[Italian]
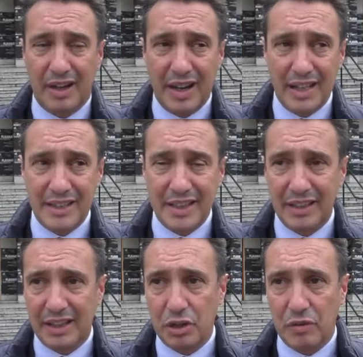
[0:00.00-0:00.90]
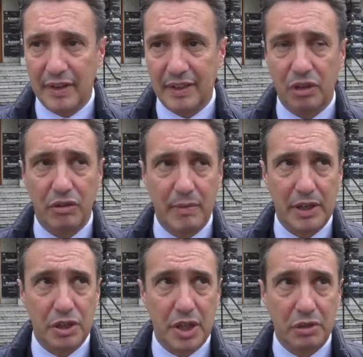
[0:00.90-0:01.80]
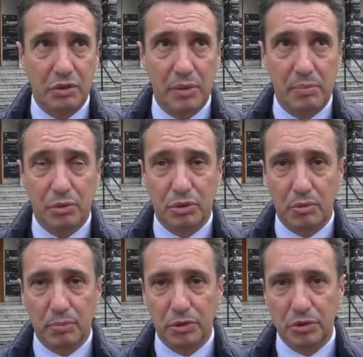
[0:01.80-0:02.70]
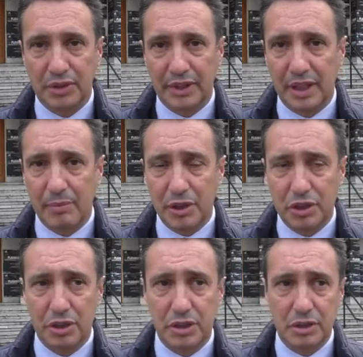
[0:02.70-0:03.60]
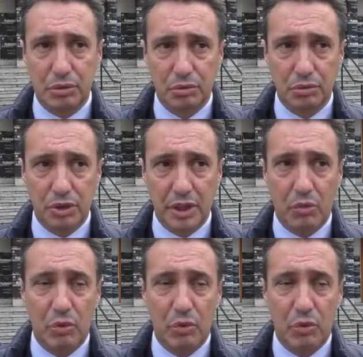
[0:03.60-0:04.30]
realizzate al 99% che purtroppo sono stati capaci di distruggere,